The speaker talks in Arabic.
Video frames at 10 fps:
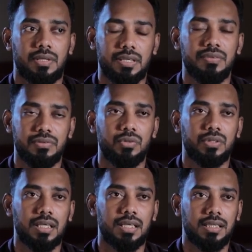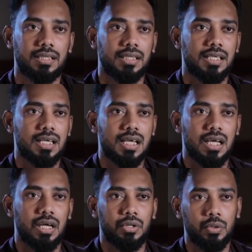أضيف نقطة
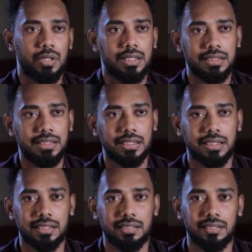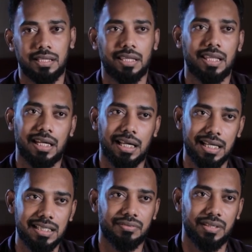أن والدي أيضا
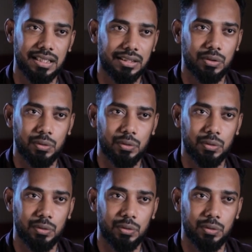عازف آلة